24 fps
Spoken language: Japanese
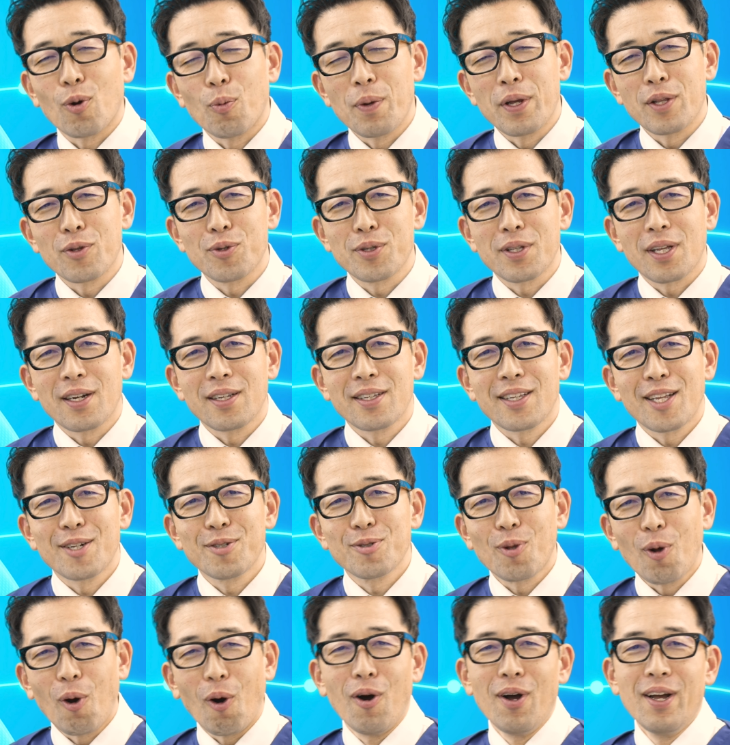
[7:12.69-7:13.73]
コメントいただけ
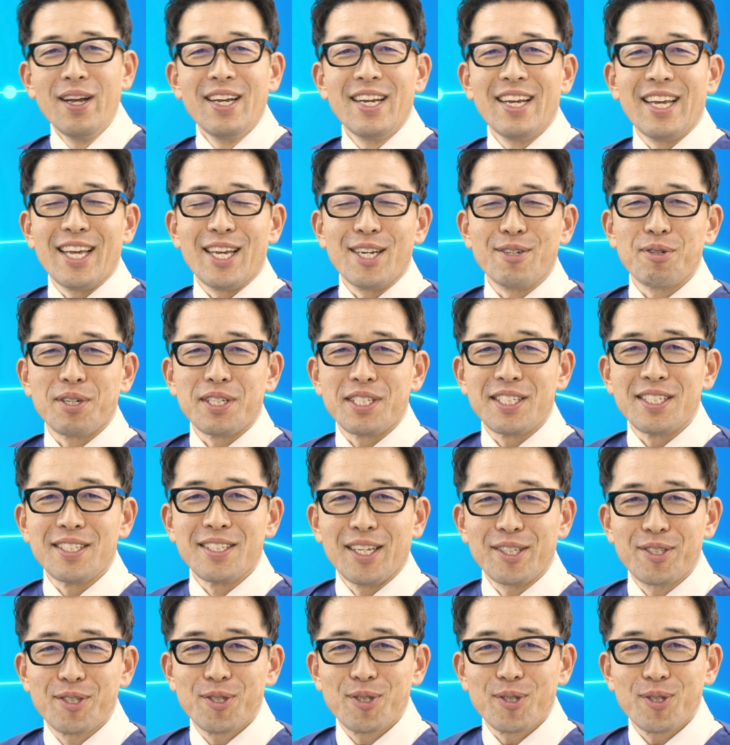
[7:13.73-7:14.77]
ると、えー、嬉しい
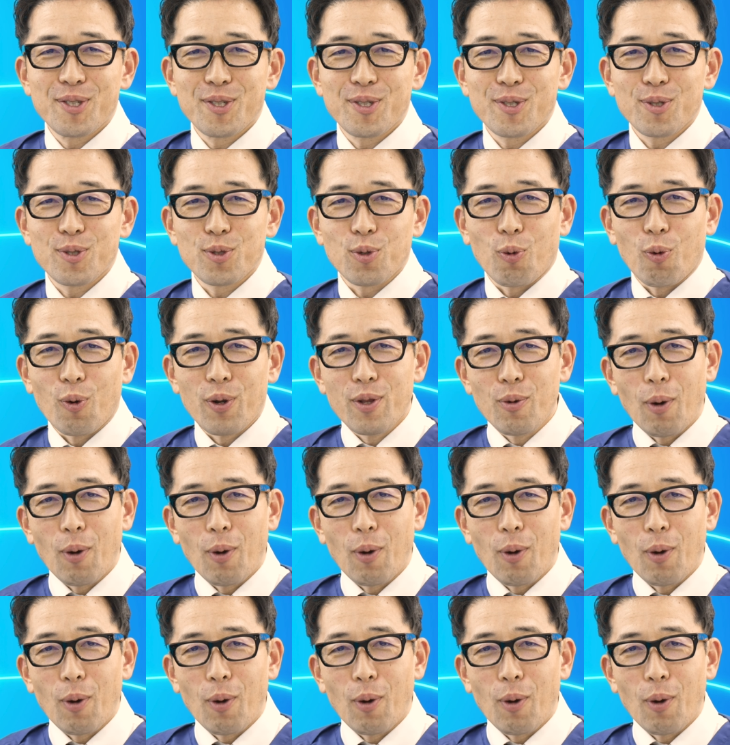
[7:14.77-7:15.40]
です。それ